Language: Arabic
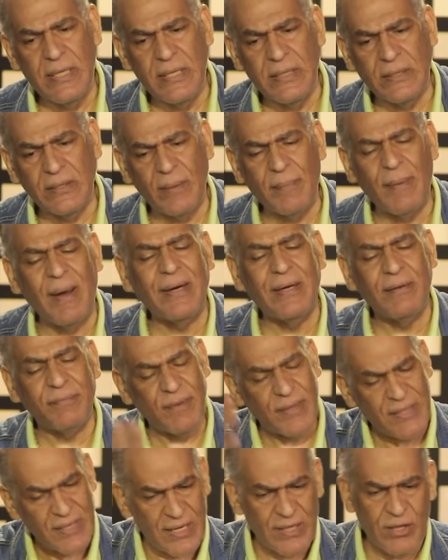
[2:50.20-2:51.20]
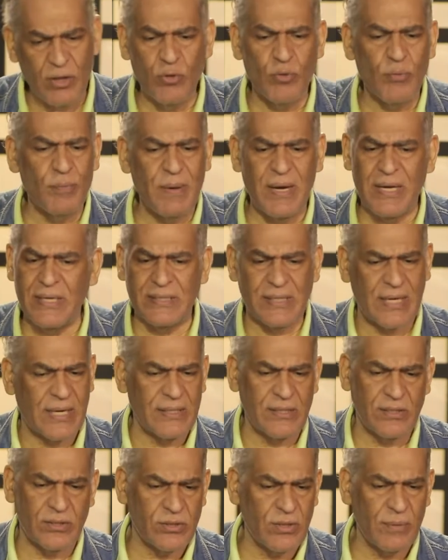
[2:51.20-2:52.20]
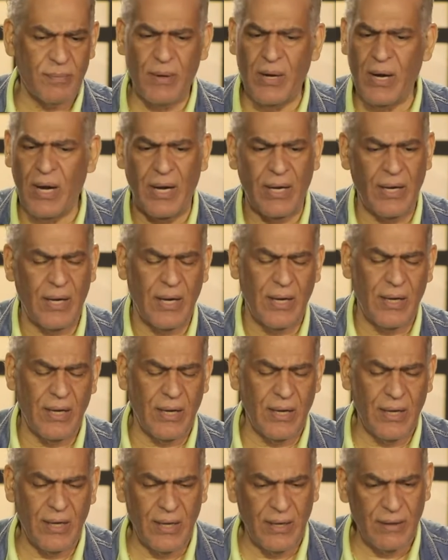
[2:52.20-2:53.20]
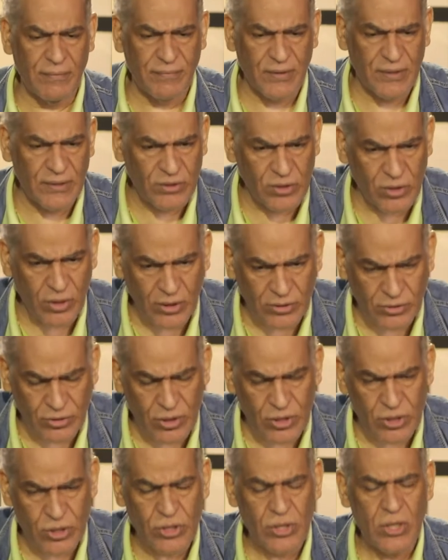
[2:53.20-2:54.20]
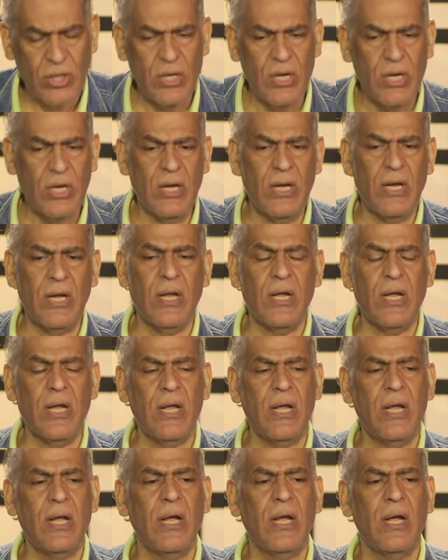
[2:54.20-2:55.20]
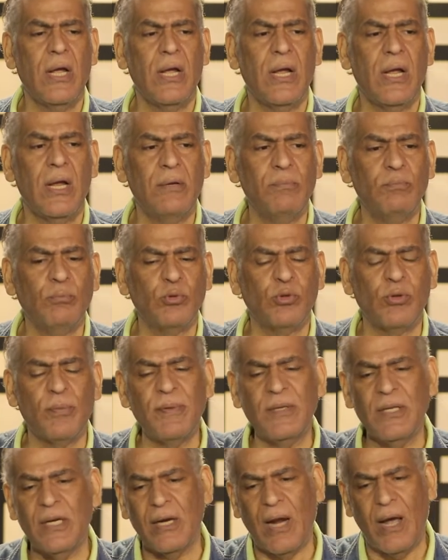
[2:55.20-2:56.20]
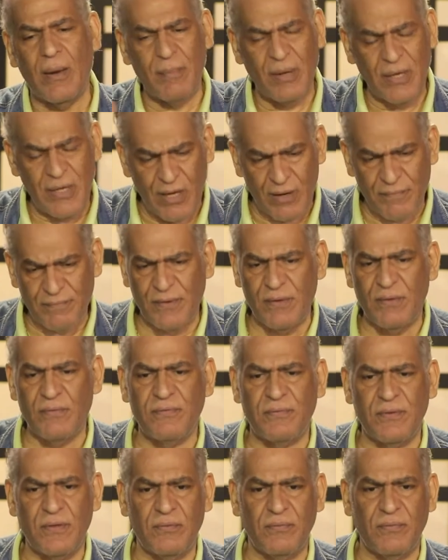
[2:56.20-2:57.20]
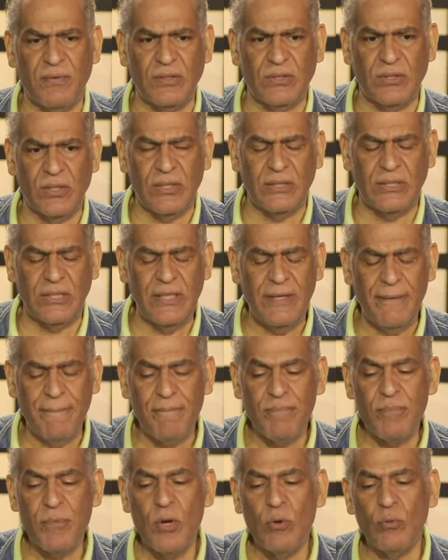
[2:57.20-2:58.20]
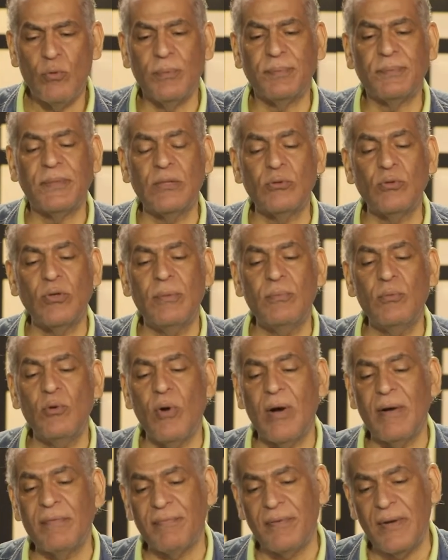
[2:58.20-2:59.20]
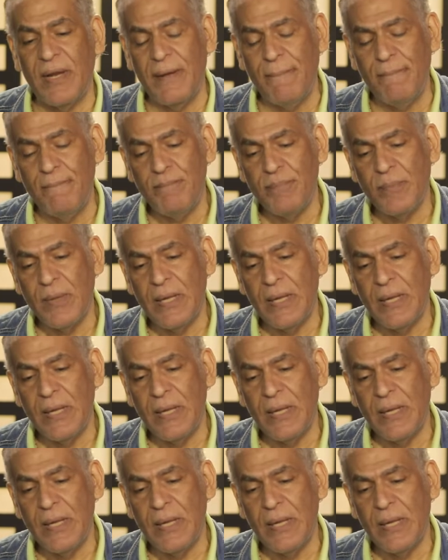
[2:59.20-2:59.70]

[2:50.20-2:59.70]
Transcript: طبعا فنانينهم بقى اذا كانت صباح آه، فريد الاطرش آه، المطربين العمالقه في الفتره دي وابتدوا يعملوا افلام